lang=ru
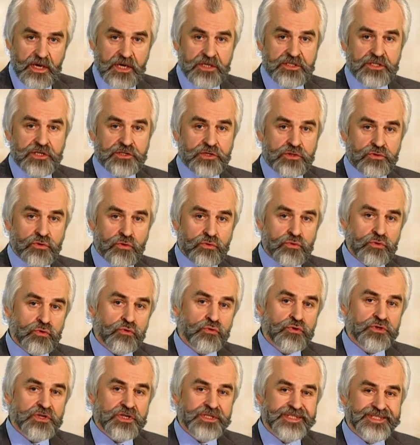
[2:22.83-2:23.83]
значит, он
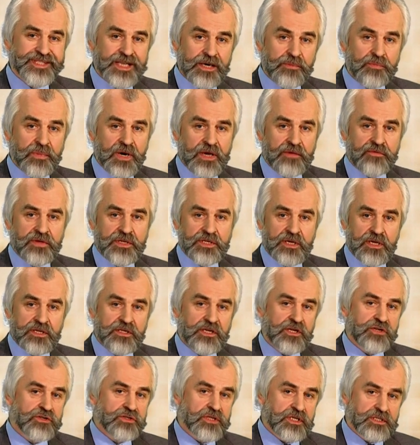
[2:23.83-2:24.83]
хочет добавить
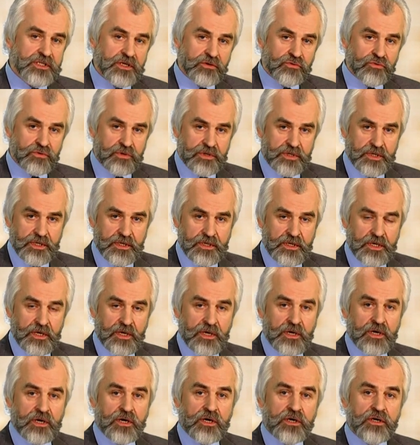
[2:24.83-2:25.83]
нечто такое,
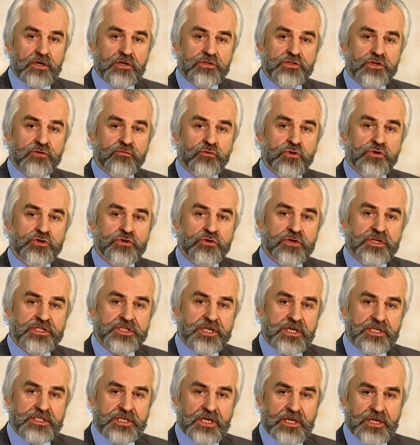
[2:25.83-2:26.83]
э, чего еще не
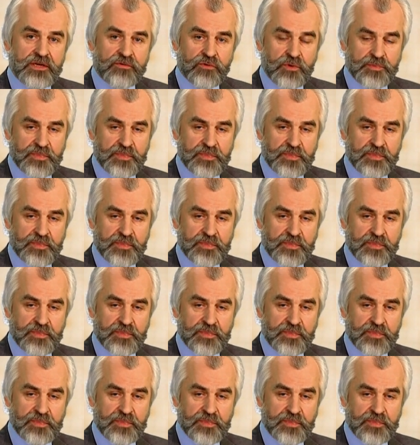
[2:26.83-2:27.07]
сказали его